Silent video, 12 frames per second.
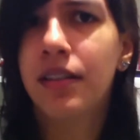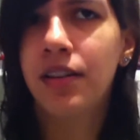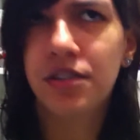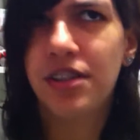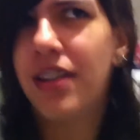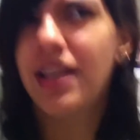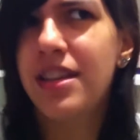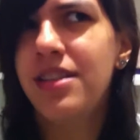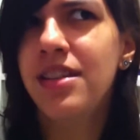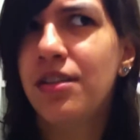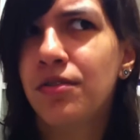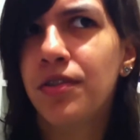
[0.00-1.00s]
Acho que ninguém
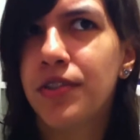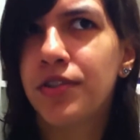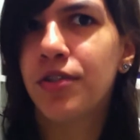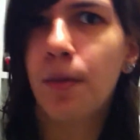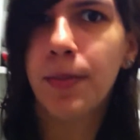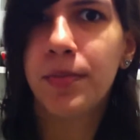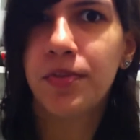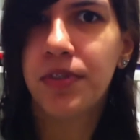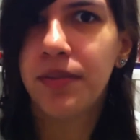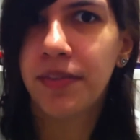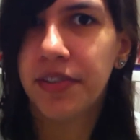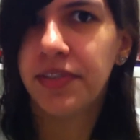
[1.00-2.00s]
ia num evento só pra me
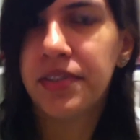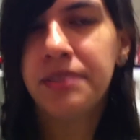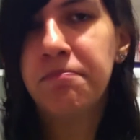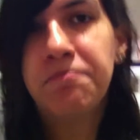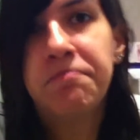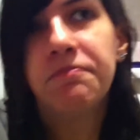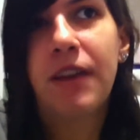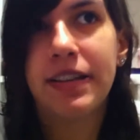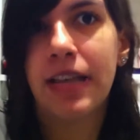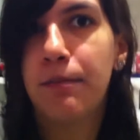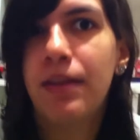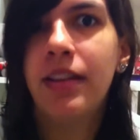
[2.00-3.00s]
ver, mas vai
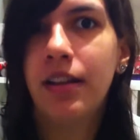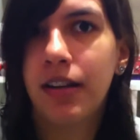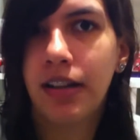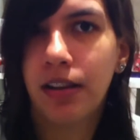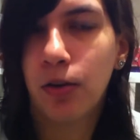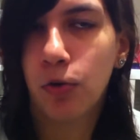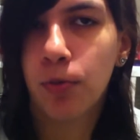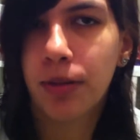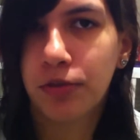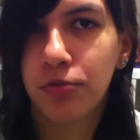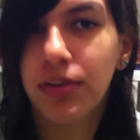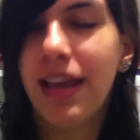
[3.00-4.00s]
saber, tem cada louco pra
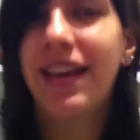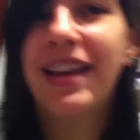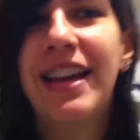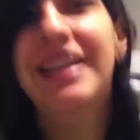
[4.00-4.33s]
tudo, né?